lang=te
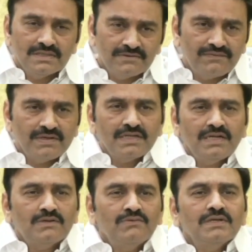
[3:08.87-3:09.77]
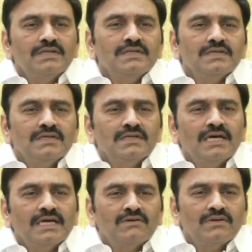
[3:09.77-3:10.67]
డెఫినెట్గా అటువంటి
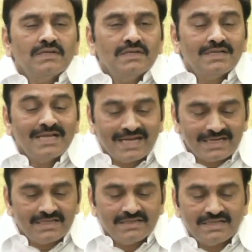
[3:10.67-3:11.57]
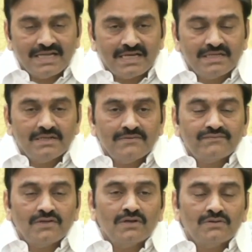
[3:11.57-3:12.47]
నాయకులకి క్లారిటీ క్లారిటీ ఆఫ్
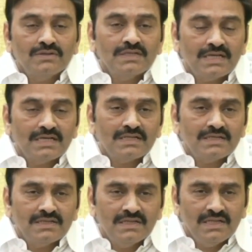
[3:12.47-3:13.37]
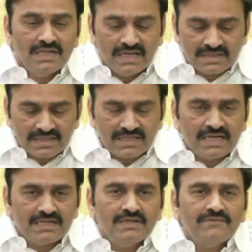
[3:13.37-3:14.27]
థాట్ ఉంది ఆయనకి అంత
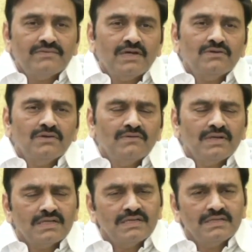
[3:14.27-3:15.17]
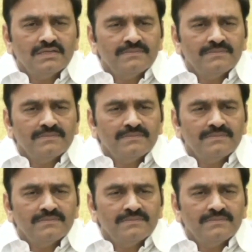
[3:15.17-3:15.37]
క్లారిటీ ఆఫ్ థాట్ ఉన్న వాళ్ళకి